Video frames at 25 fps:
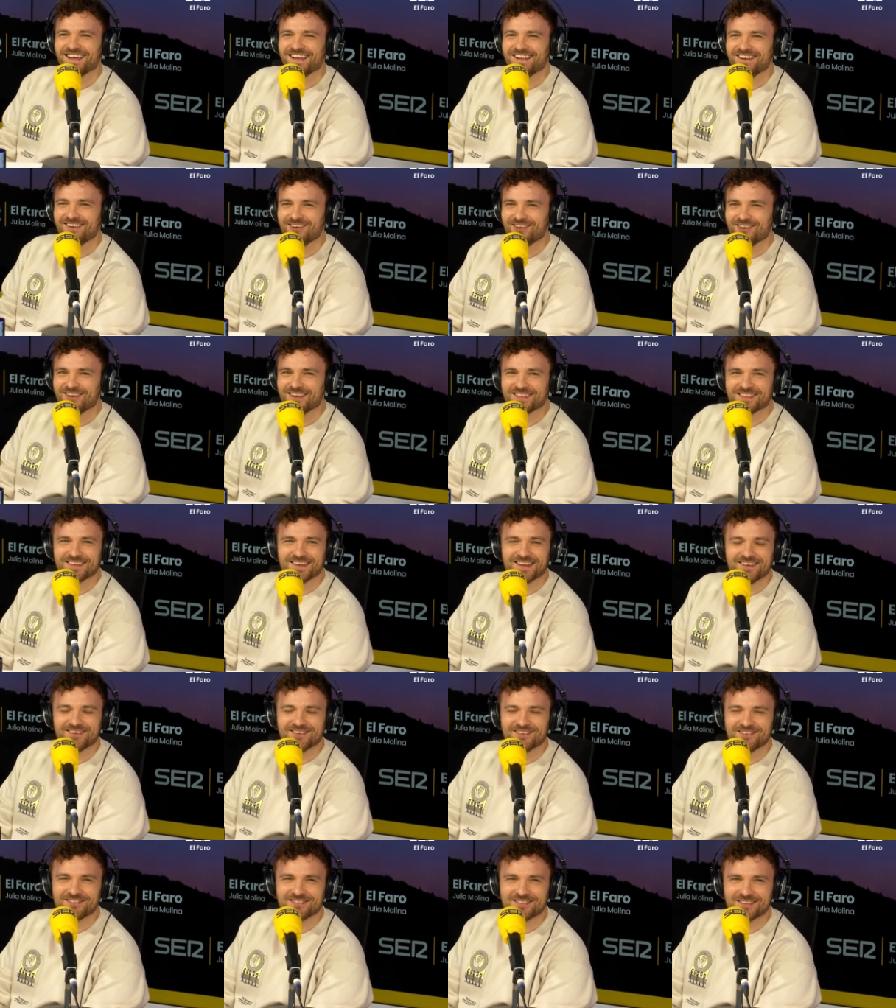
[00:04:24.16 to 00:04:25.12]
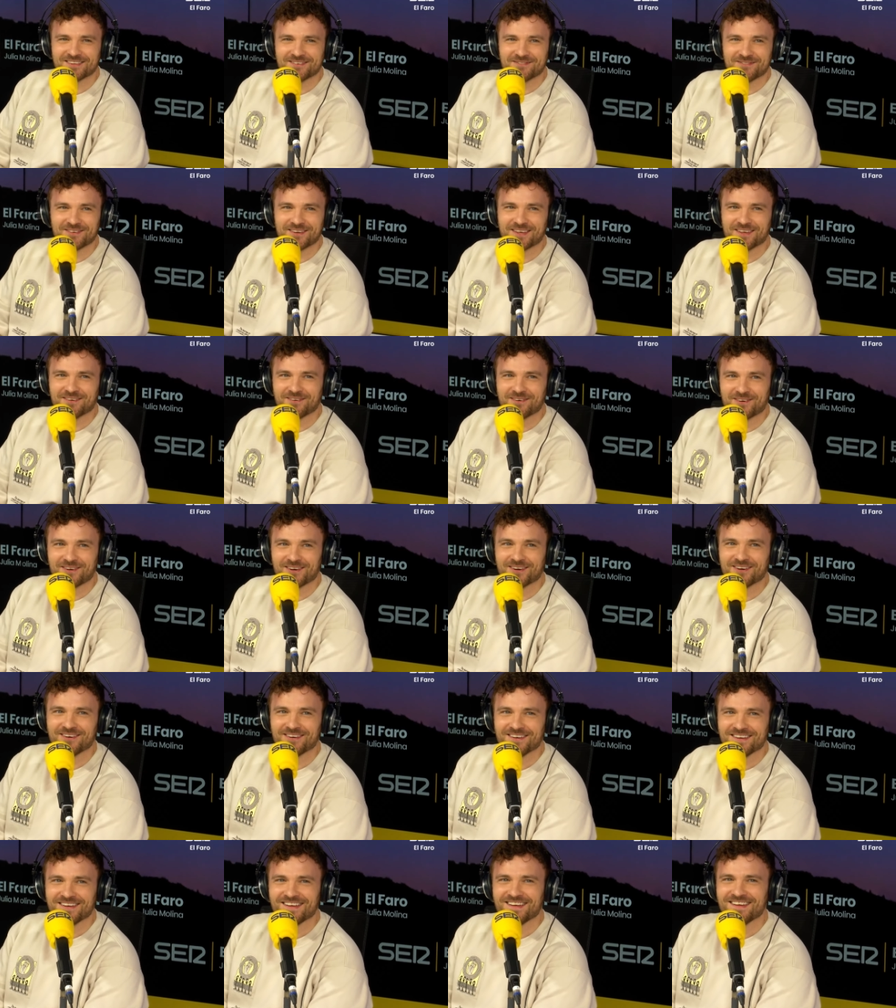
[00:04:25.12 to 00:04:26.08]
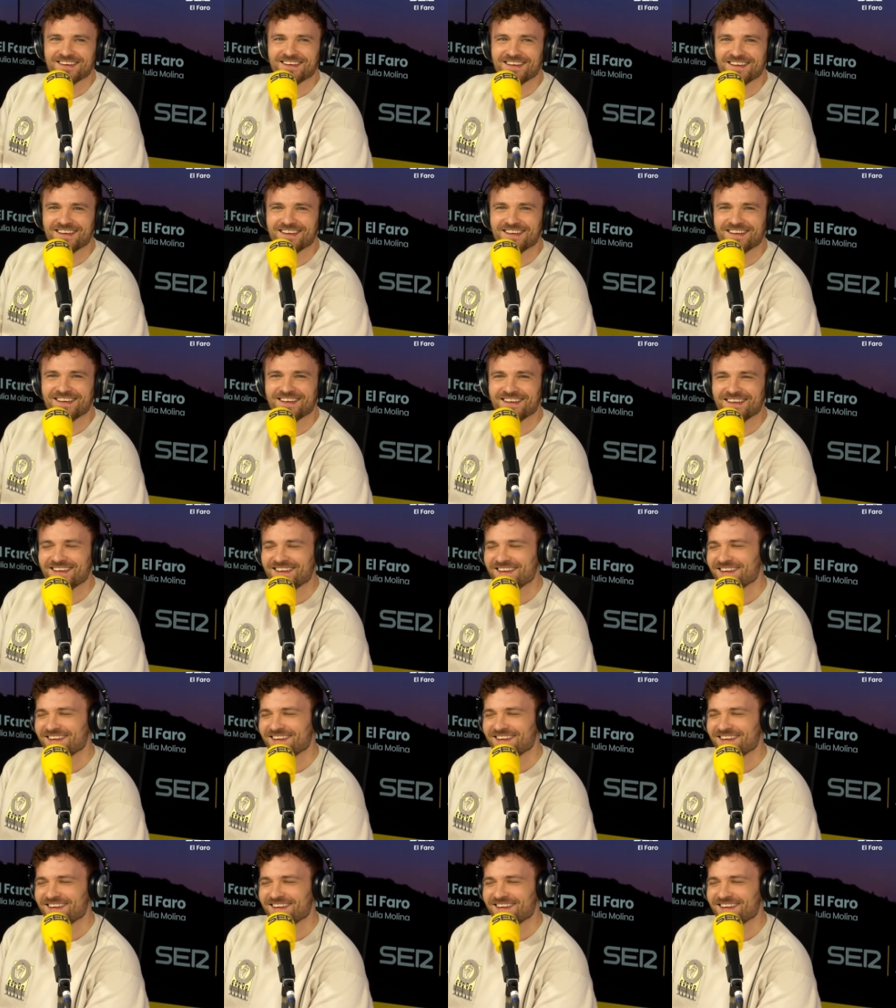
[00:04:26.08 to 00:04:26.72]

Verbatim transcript: Loles León, si no me equivoco. Sueños.